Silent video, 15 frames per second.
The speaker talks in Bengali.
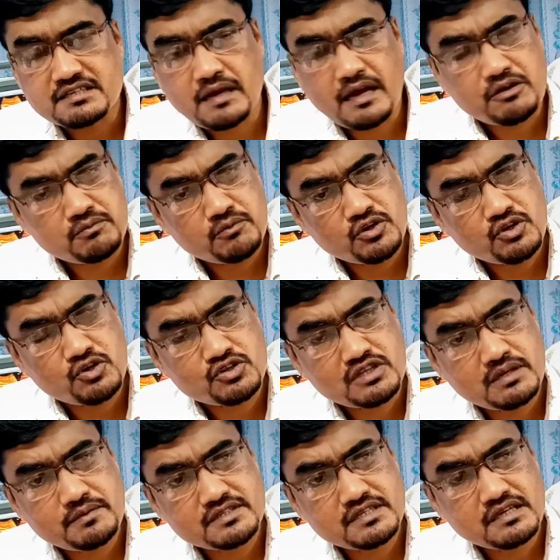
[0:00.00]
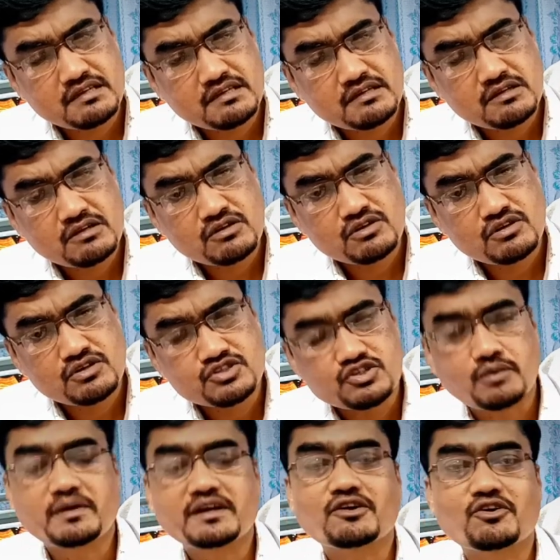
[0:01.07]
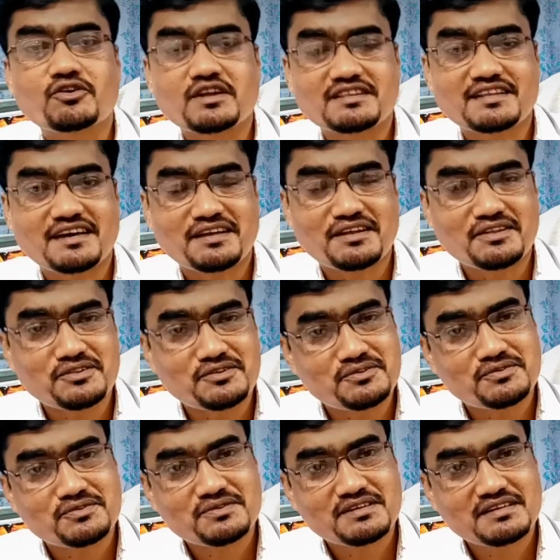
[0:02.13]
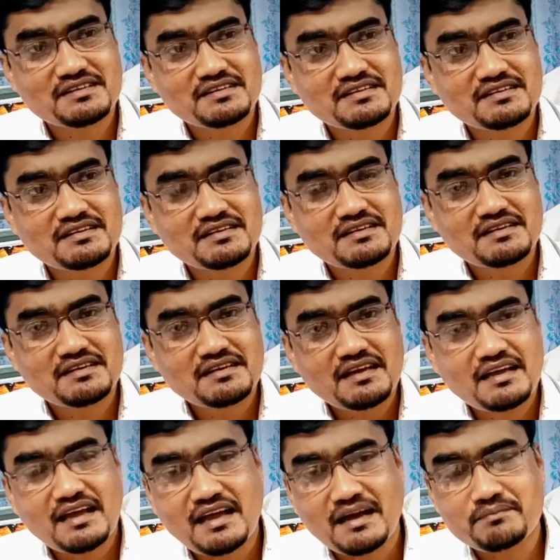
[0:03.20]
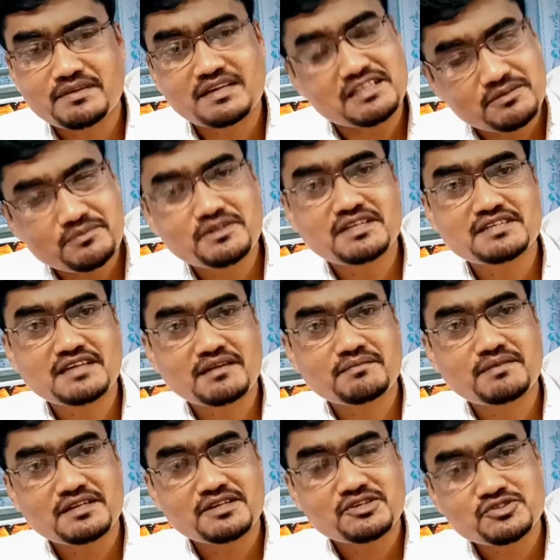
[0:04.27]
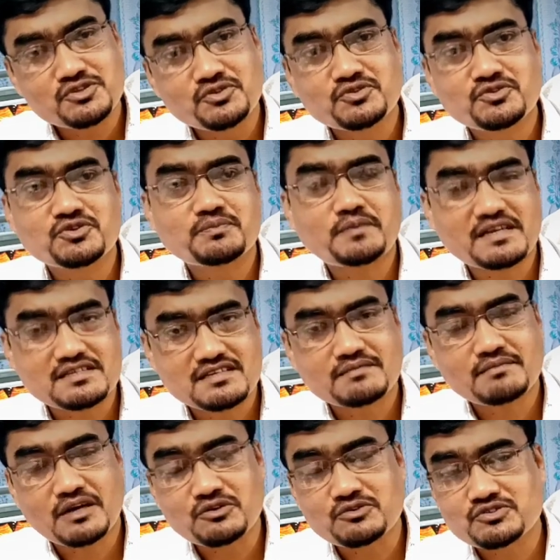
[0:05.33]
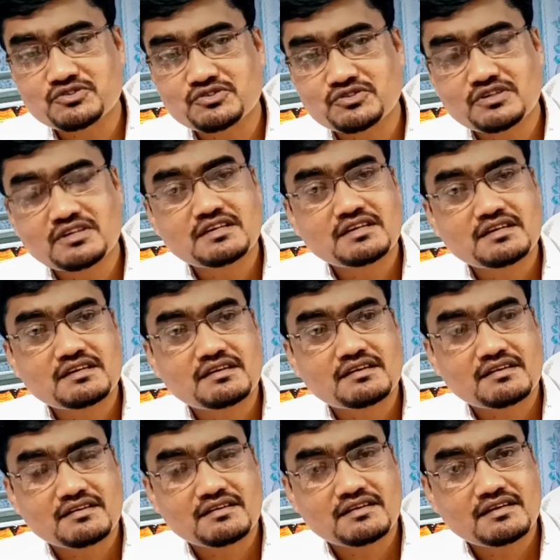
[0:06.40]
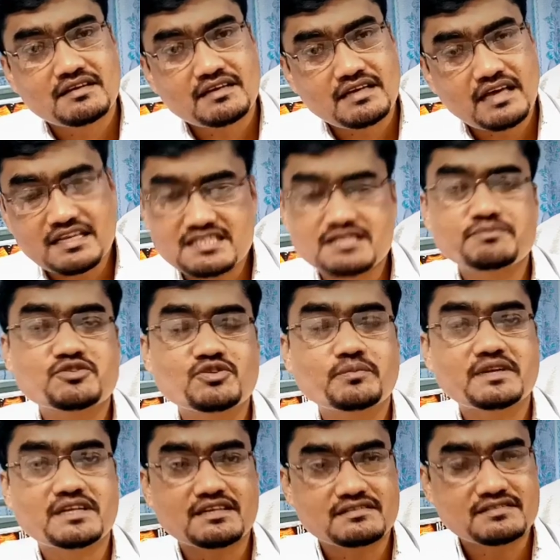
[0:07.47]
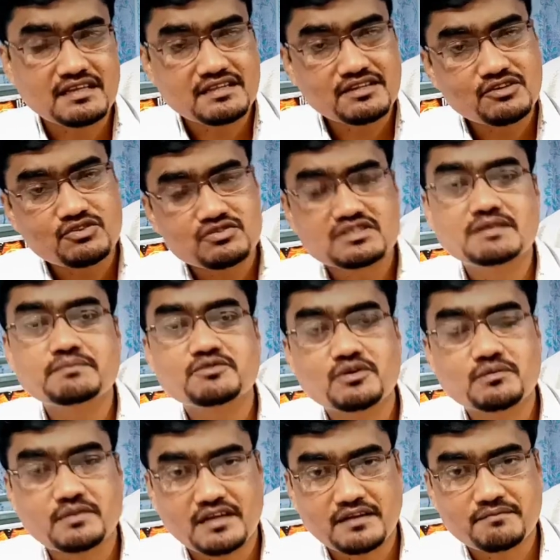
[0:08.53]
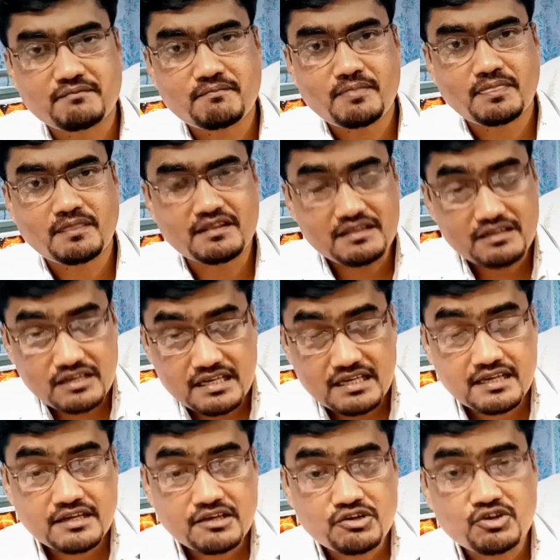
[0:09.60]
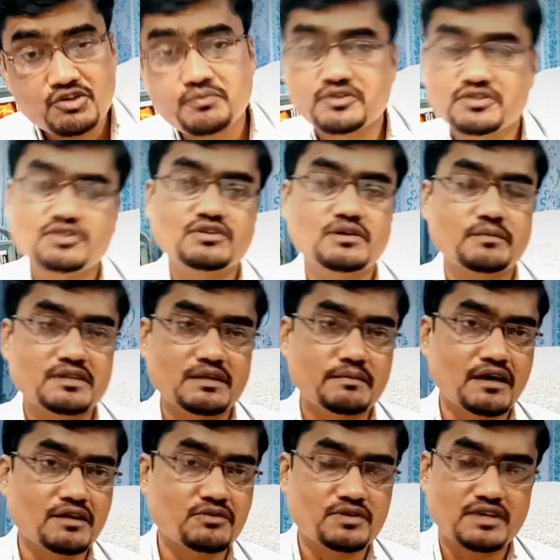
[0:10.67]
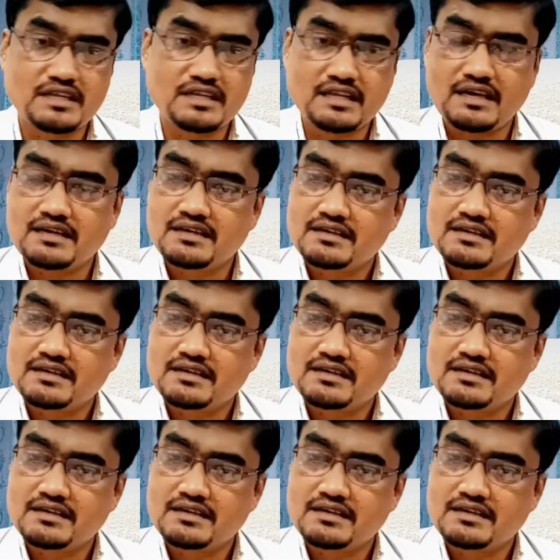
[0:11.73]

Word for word: এখন মনে করতে হবে যে সবাই করোনাতে আক্রান্ত আপনার ইতিমধ্যে জানবেন সত্তর পার্সেন্ট মানুষ অ্যাসিমটোমেটিক যাদের কোনো সিমটম নাই তাদের রোগ প্রতিরোধ ক্ষমতা ভালো এরা